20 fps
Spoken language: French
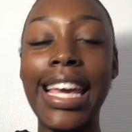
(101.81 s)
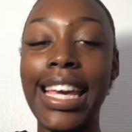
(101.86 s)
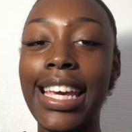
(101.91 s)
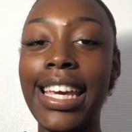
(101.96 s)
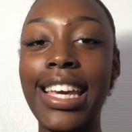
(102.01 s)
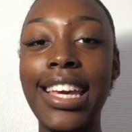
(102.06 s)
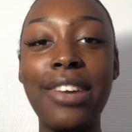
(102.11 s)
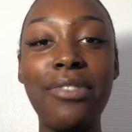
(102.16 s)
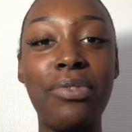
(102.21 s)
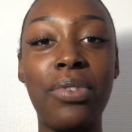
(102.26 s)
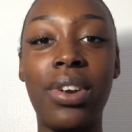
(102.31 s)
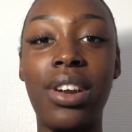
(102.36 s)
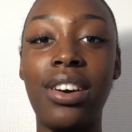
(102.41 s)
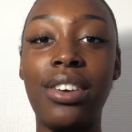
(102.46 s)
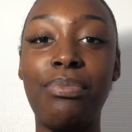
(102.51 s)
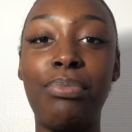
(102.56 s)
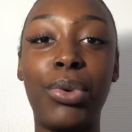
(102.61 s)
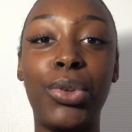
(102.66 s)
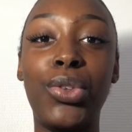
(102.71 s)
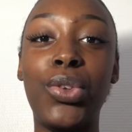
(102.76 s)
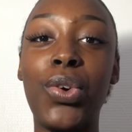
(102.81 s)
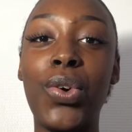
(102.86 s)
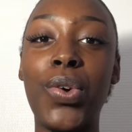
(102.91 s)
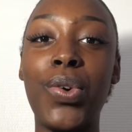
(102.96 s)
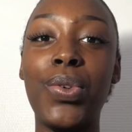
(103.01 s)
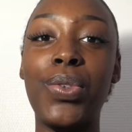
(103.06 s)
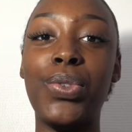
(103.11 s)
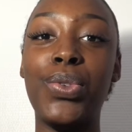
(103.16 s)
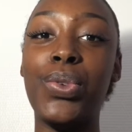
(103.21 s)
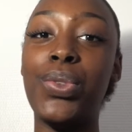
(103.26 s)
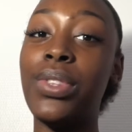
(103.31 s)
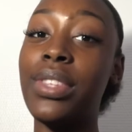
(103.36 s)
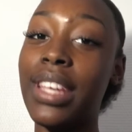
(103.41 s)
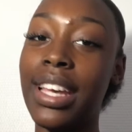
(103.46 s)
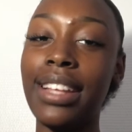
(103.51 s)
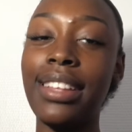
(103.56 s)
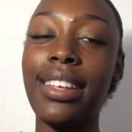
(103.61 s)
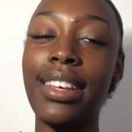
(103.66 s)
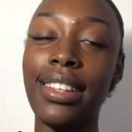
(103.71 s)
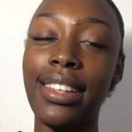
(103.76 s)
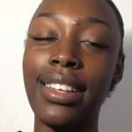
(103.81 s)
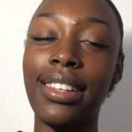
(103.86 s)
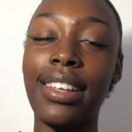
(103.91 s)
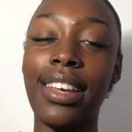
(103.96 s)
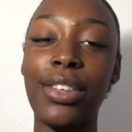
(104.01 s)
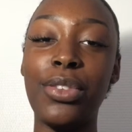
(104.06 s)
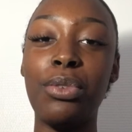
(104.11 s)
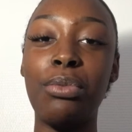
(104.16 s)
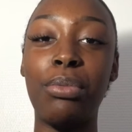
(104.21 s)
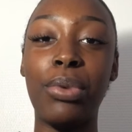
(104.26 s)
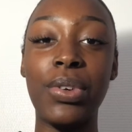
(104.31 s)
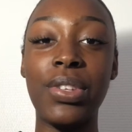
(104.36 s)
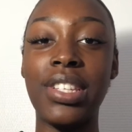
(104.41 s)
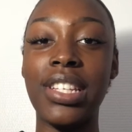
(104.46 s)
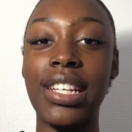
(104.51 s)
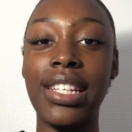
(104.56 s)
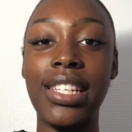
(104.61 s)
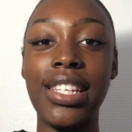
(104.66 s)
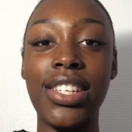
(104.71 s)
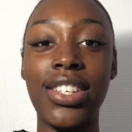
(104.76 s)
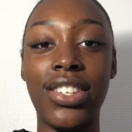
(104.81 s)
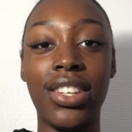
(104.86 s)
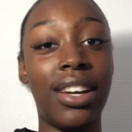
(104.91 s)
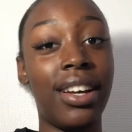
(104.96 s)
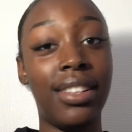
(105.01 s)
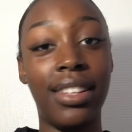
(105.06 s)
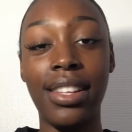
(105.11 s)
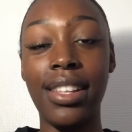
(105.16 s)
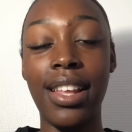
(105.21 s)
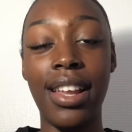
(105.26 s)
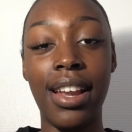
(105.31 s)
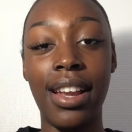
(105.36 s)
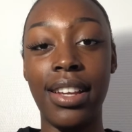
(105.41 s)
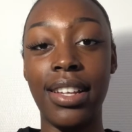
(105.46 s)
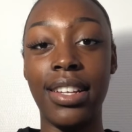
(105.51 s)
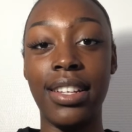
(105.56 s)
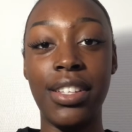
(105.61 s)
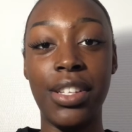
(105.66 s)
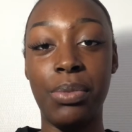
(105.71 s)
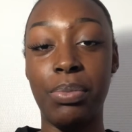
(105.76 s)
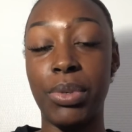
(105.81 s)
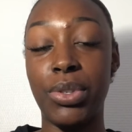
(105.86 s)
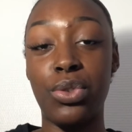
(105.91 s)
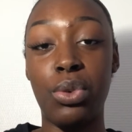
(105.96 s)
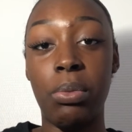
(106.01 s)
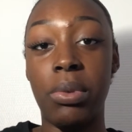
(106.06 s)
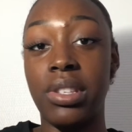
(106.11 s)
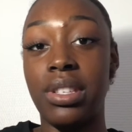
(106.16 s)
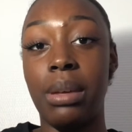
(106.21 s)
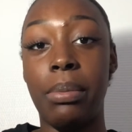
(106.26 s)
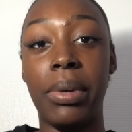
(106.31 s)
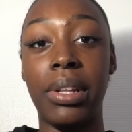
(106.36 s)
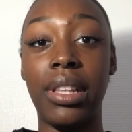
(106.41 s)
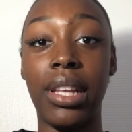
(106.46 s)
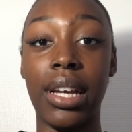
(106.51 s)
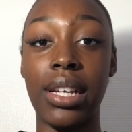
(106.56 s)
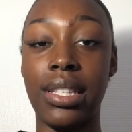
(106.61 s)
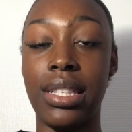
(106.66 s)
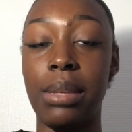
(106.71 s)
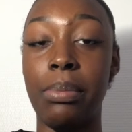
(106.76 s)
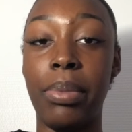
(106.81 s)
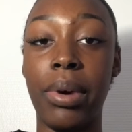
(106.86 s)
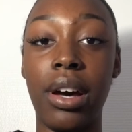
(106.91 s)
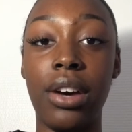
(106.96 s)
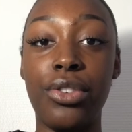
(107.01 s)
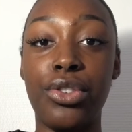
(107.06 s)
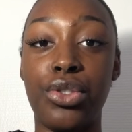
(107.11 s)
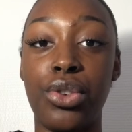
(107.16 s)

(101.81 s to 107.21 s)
Et voilà, pendant de très très très très nombreuses années, j'ai arrêté d'aller à l'église parce que bah, ça m'intéressait pas.